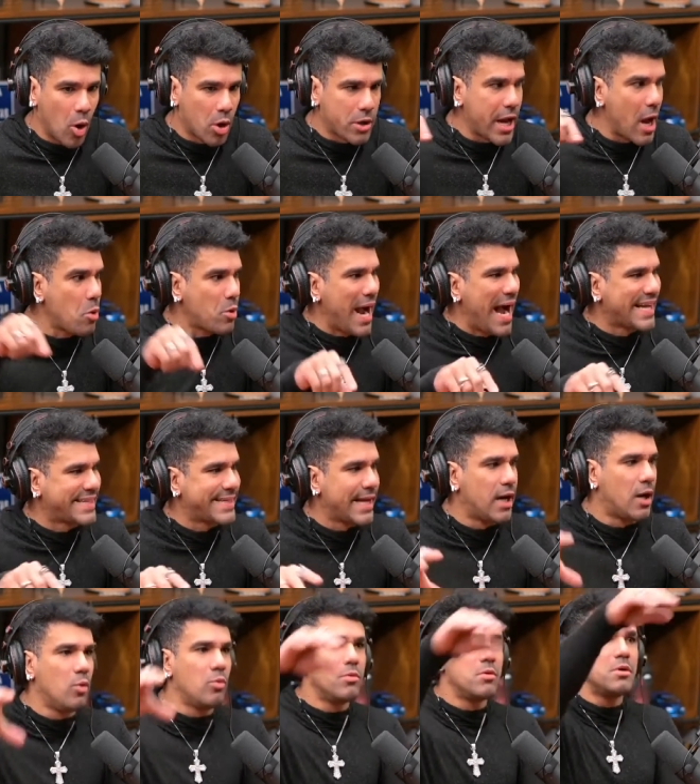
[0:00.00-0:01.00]
coloquei o
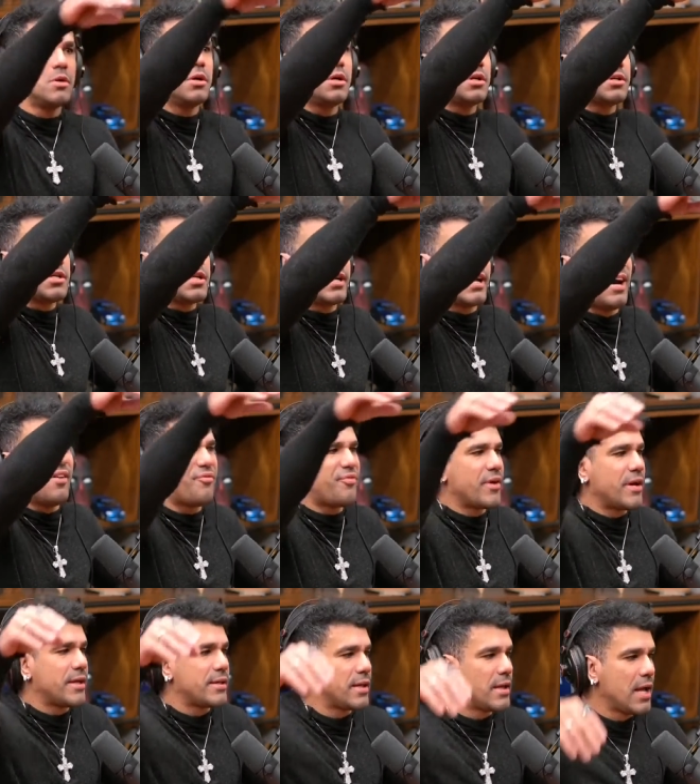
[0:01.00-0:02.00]
cartão, tinha na
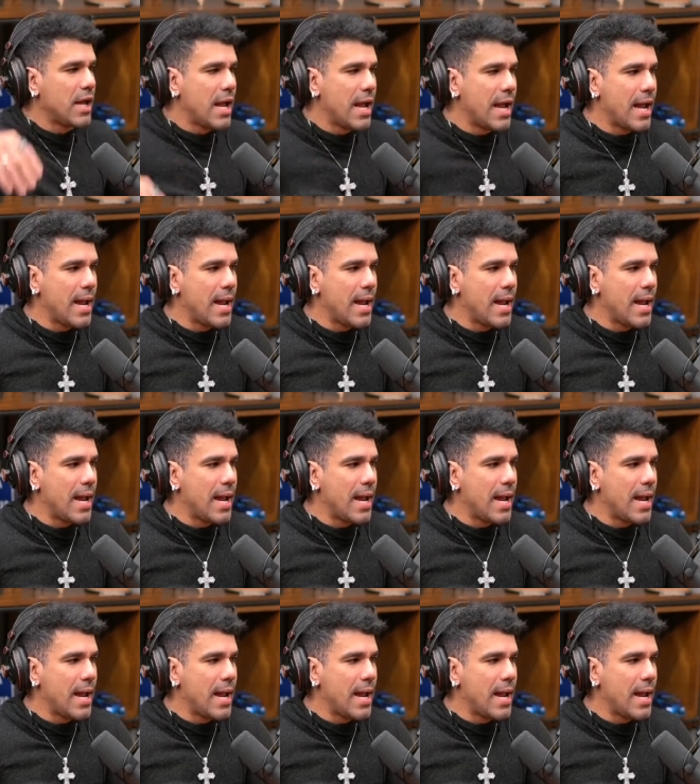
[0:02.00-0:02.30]
frente.